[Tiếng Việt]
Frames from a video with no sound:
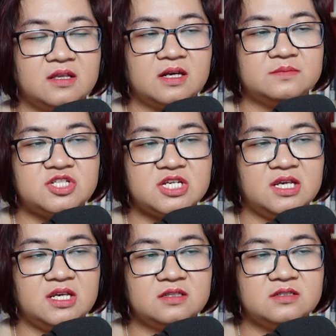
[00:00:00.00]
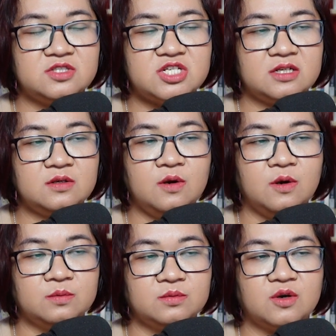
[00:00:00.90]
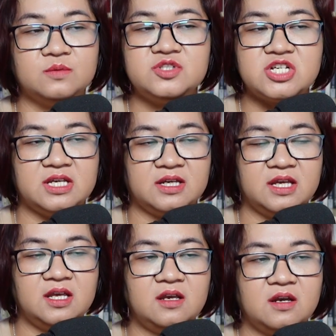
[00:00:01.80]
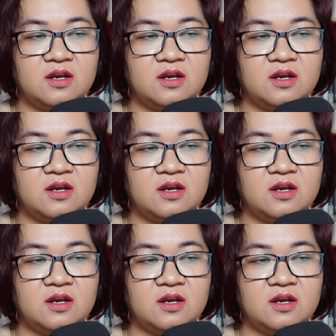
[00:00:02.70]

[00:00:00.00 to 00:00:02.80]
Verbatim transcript: Thậm chí, chính Hùng cũng chỉ nghĩ